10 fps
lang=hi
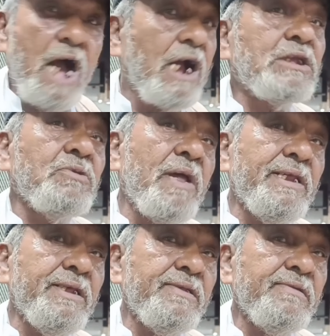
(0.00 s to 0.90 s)

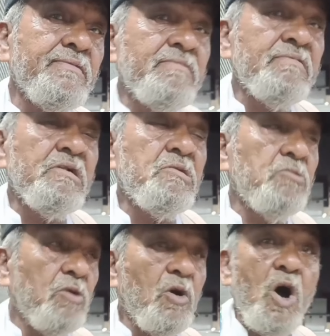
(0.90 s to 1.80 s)
आकाशवाणी हाँ
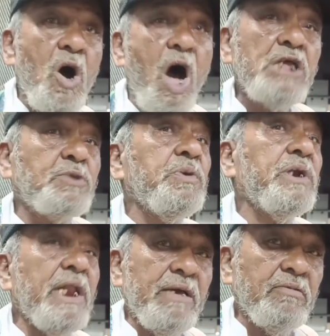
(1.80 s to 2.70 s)
नहीं आकाशवाणी नहीं
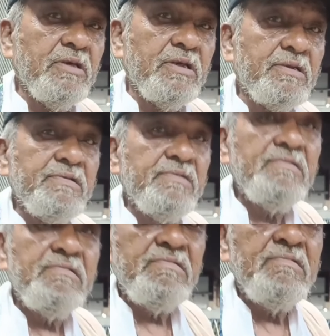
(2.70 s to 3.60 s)
है
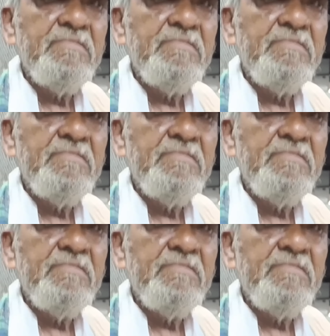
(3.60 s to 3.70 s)
यूट्यूब पर